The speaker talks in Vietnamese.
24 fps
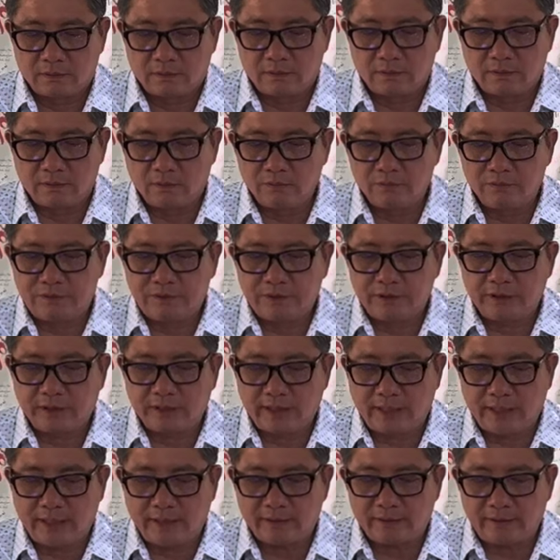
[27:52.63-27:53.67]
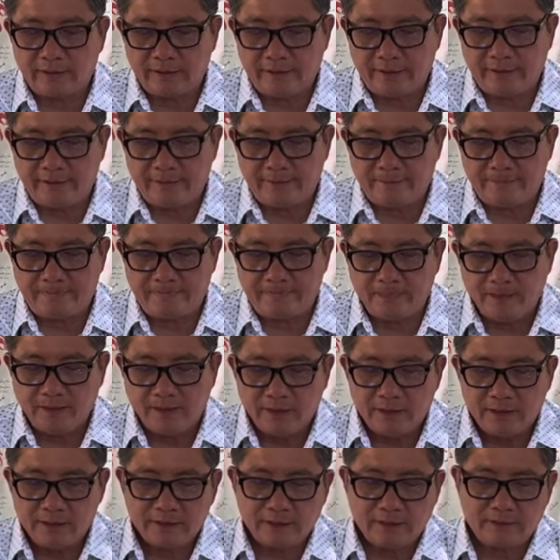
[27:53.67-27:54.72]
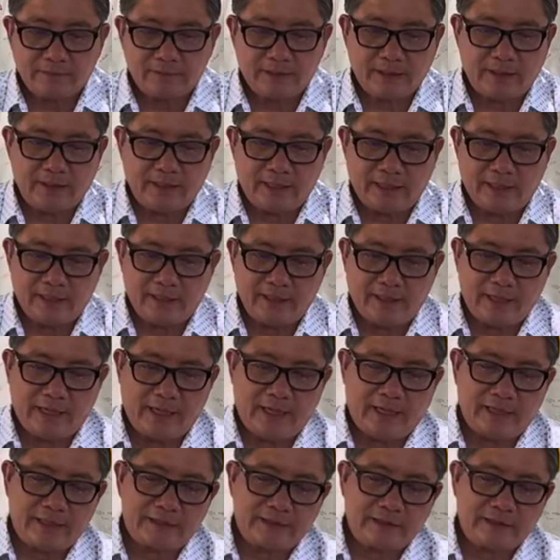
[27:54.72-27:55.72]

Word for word: ngũ trượt ác thế trong kinh A Di Đà